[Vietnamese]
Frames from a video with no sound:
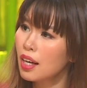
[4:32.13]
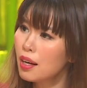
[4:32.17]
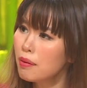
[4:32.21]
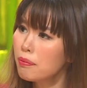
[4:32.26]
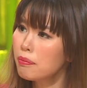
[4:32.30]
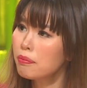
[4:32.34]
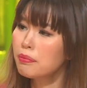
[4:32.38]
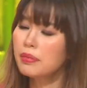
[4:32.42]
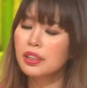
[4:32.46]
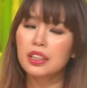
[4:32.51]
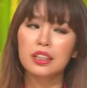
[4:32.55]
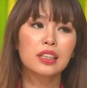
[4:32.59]
tâm
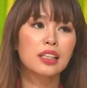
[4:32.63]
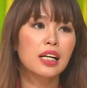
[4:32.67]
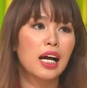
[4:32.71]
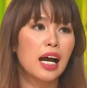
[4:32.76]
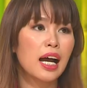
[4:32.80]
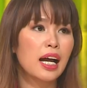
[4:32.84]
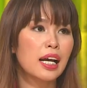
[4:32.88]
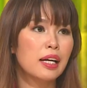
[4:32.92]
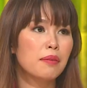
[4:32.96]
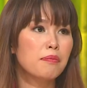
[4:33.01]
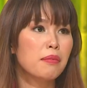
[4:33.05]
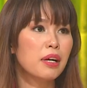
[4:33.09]
ừ. những
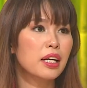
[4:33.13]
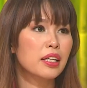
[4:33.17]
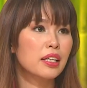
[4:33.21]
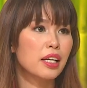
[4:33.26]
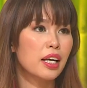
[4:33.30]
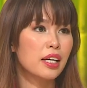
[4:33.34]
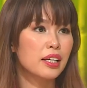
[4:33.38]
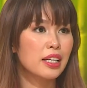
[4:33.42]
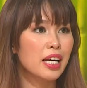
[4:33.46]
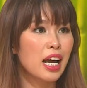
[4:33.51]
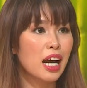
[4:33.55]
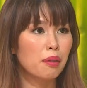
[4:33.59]
cái mà
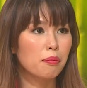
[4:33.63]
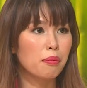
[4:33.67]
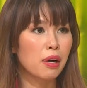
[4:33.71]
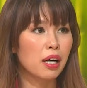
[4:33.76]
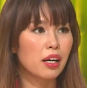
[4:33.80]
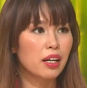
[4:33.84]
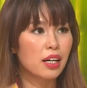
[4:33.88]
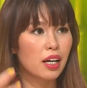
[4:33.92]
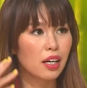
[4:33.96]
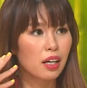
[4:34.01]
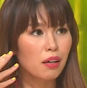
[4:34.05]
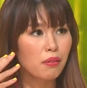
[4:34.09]
nhẹ nhàng
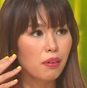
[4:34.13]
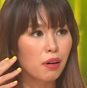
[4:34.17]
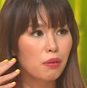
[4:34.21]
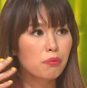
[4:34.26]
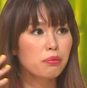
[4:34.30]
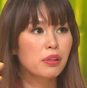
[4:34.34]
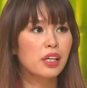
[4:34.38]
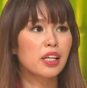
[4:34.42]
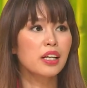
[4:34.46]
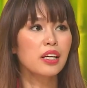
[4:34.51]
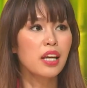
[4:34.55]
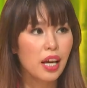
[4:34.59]
mà người đàn ông
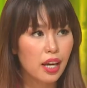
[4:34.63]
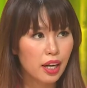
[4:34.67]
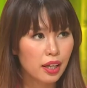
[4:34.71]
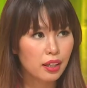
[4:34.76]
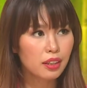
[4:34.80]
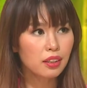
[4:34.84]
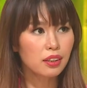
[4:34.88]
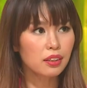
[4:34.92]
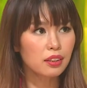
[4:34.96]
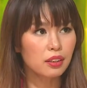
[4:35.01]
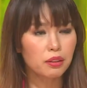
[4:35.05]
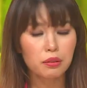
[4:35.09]
không nghĩ
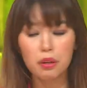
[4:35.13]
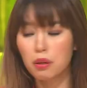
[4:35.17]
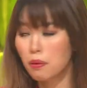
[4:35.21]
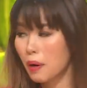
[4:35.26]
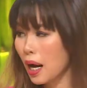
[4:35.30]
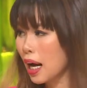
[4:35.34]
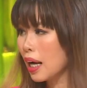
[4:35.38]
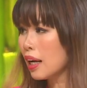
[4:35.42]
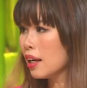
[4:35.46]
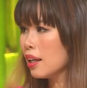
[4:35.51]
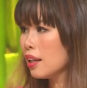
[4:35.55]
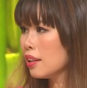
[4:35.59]
đến đúng không
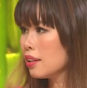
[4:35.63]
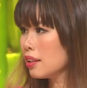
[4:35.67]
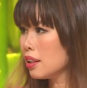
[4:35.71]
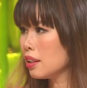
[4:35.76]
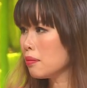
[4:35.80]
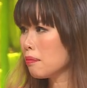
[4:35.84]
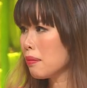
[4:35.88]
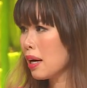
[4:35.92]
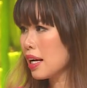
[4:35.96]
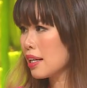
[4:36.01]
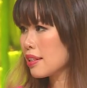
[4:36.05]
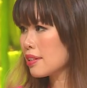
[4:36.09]
ạ đúng.
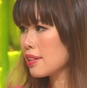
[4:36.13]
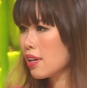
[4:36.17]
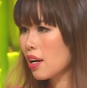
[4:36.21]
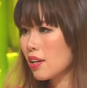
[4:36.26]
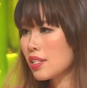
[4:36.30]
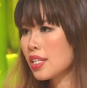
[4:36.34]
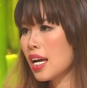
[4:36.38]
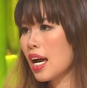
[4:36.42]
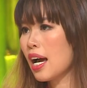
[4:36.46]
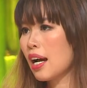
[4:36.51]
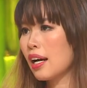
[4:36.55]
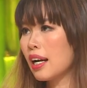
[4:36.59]
nhưng mà
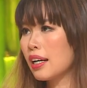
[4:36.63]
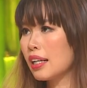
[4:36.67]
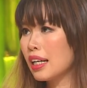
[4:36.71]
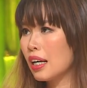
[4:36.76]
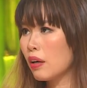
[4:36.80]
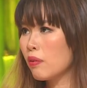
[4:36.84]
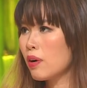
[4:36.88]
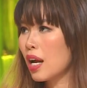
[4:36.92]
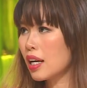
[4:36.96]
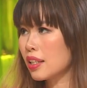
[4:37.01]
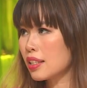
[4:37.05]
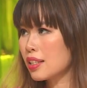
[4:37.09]
rõ ràng là
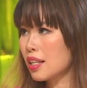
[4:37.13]
nếu đặt